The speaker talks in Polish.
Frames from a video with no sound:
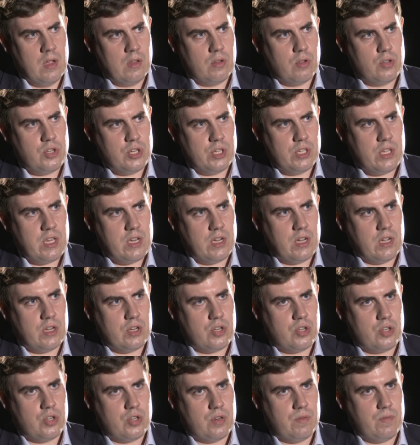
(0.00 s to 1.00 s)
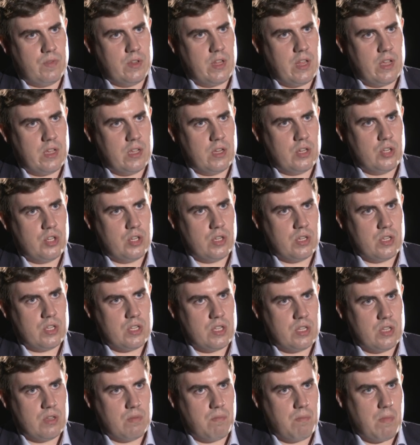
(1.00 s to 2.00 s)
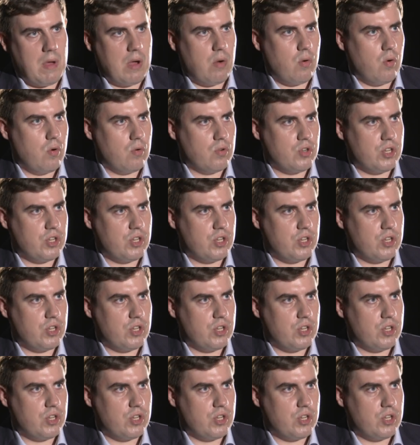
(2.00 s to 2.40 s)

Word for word: no, dziennikarz wydaje się jest mało